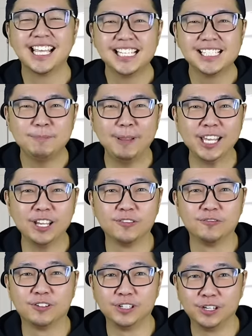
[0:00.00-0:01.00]
Speaking
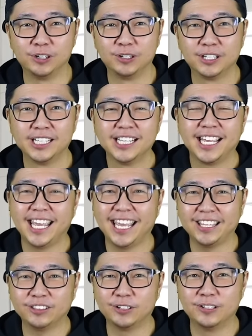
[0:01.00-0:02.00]
of gulong,
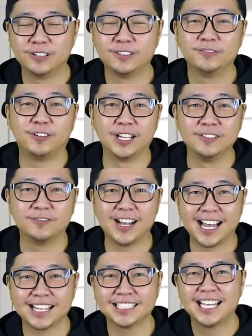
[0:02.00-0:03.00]
eto, fun
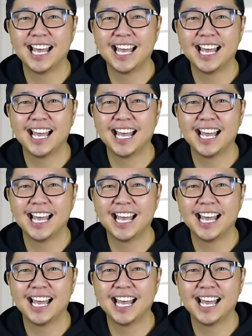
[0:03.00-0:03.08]
fact.